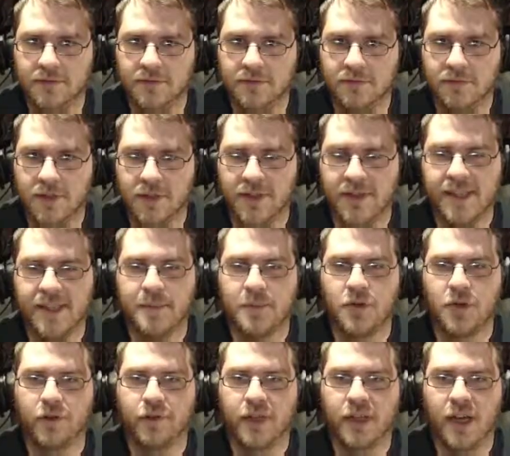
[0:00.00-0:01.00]
Du siehst
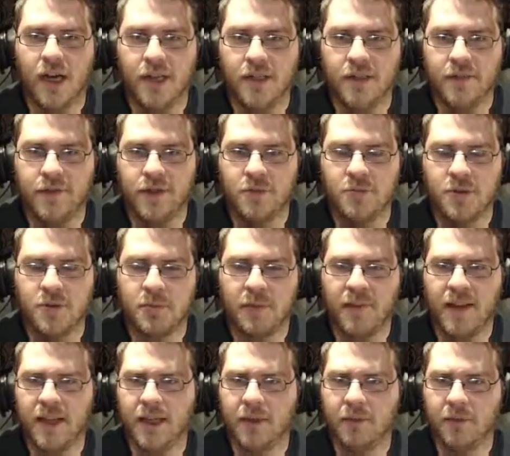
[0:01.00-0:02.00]
mich auf der Karte, wie ich mich
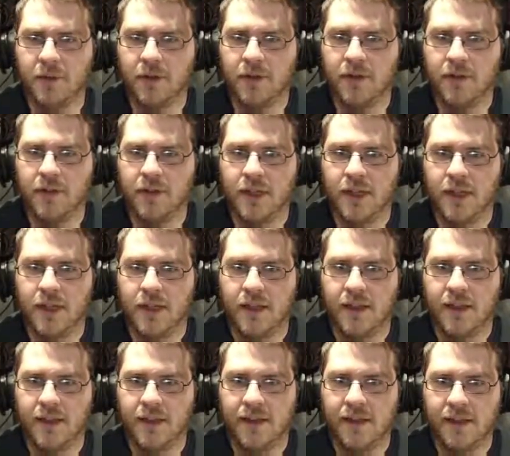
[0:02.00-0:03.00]
bewege.
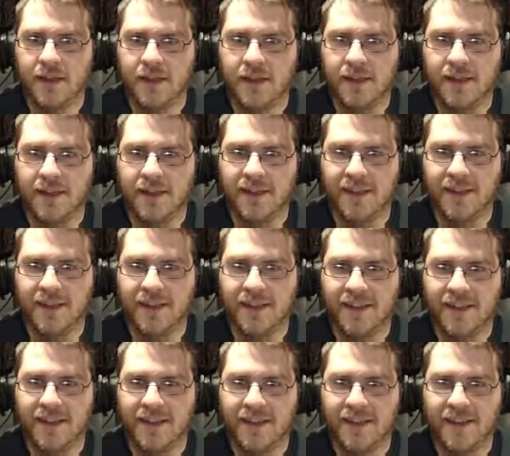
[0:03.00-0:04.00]
Ach.
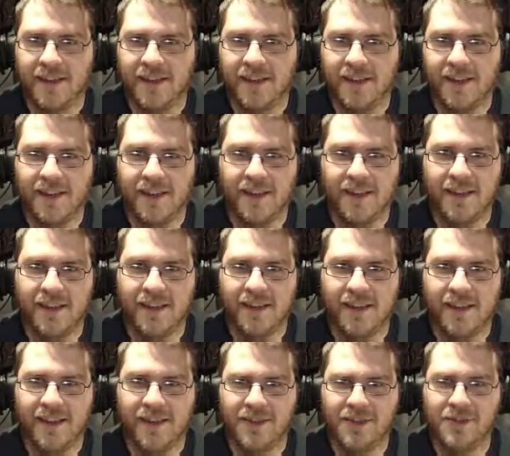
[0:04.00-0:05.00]
Cheater.
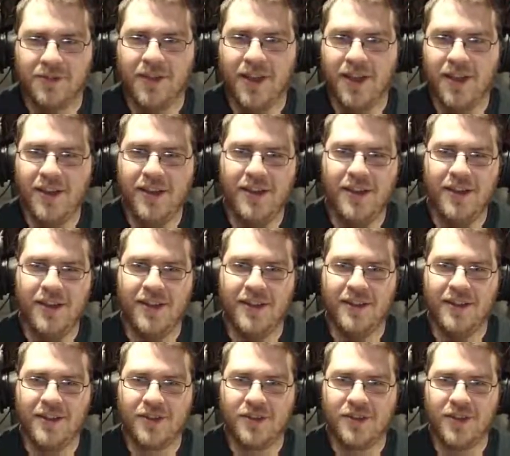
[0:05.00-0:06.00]
Nee,
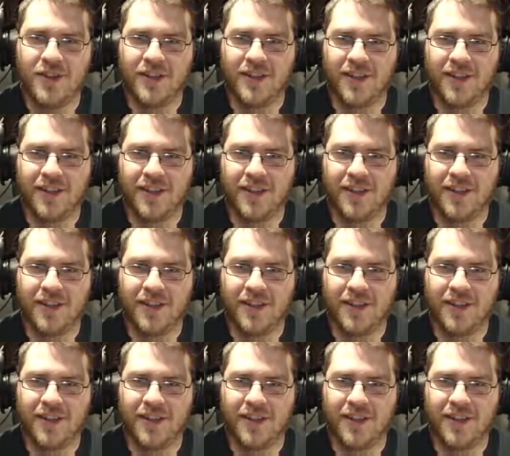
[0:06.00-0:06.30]
nicht Cheater.